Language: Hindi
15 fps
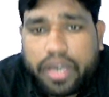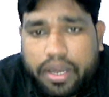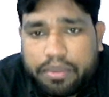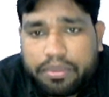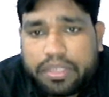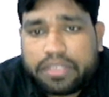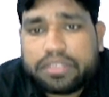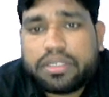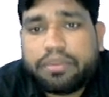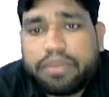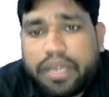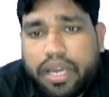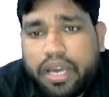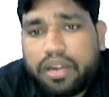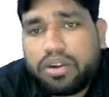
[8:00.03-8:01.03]
आर बी सम
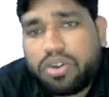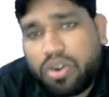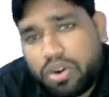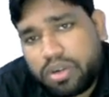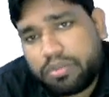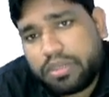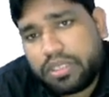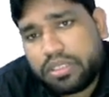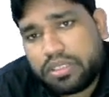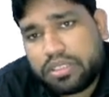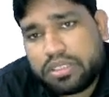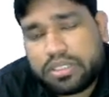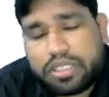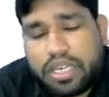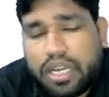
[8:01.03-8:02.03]
ए आर नॉट बी
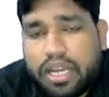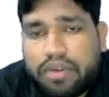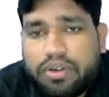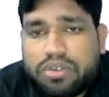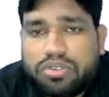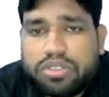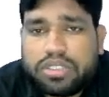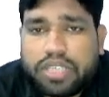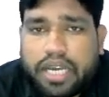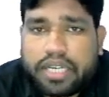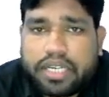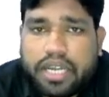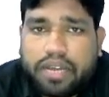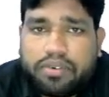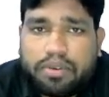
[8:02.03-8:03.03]
इसके अलावा कोई चार
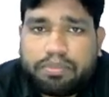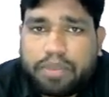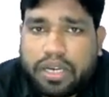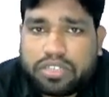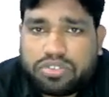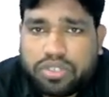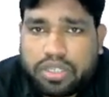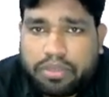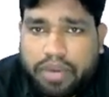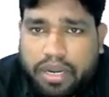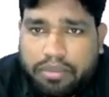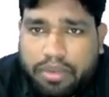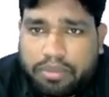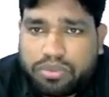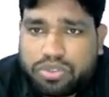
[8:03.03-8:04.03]
के अलावा पांचवे के बारे
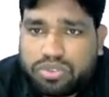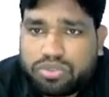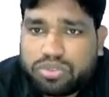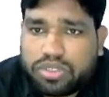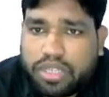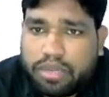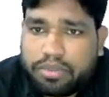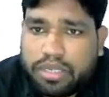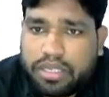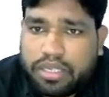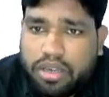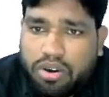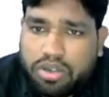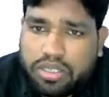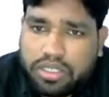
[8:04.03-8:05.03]
में आपको सोचना भी नहीं
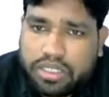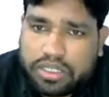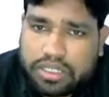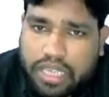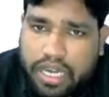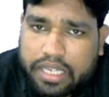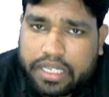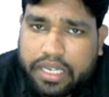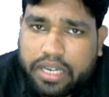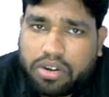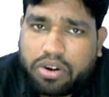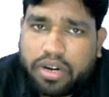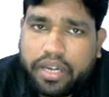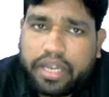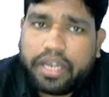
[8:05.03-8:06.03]
है और इन्हीं चार के
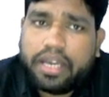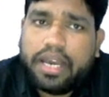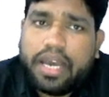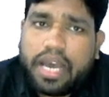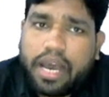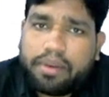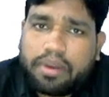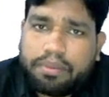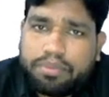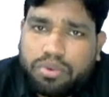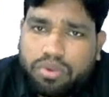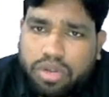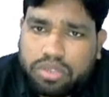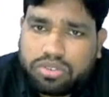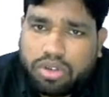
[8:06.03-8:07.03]
अकॉर्डिंग आपका
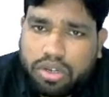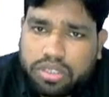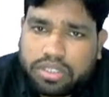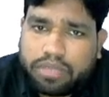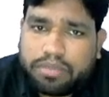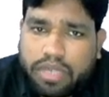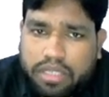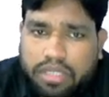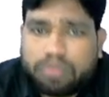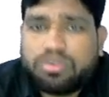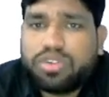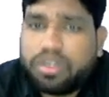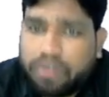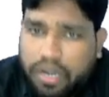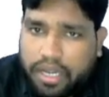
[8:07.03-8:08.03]
पूरा स्लॉगिज्म खत्म
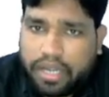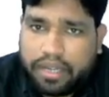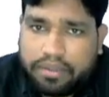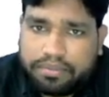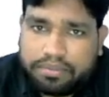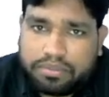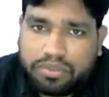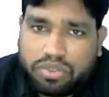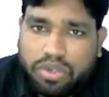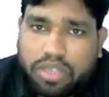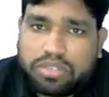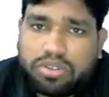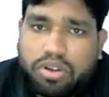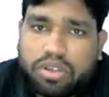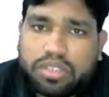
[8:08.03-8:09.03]
होने वाला है पूरा
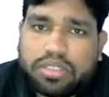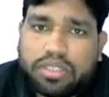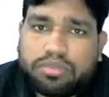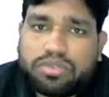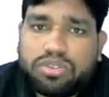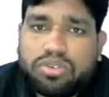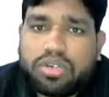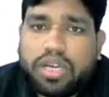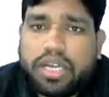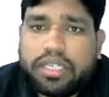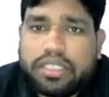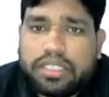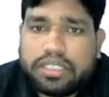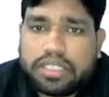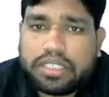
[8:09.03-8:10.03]
स्लॉगिज्म जो होगा
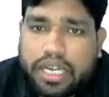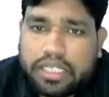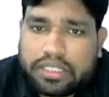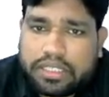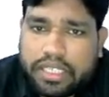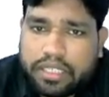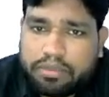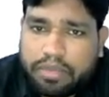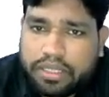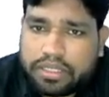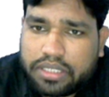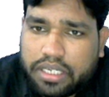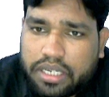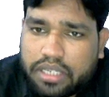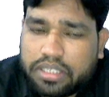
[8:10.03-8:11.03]
इन्हीं चार स्टेटमेंट
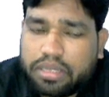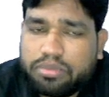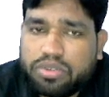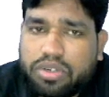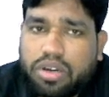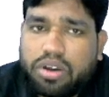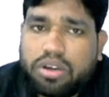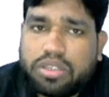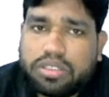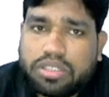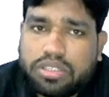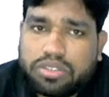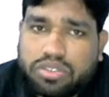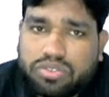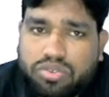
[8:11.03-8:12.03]
से खत्म होगा और इसी
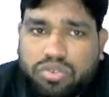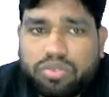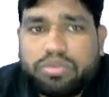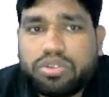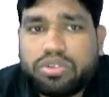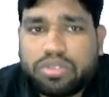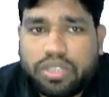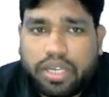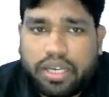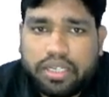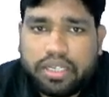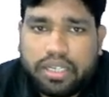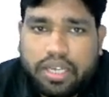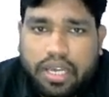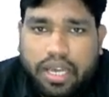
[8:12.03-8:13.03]
से शुरू भी होता है
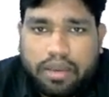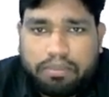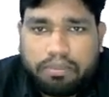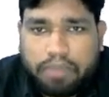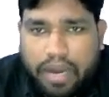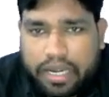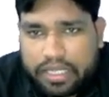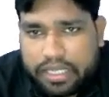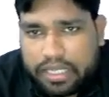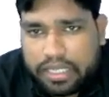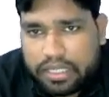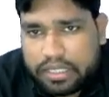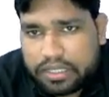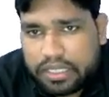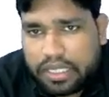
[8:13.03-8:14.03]
बाकी
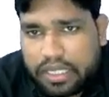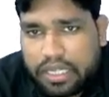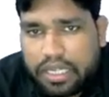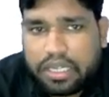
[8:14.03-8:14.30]
इसके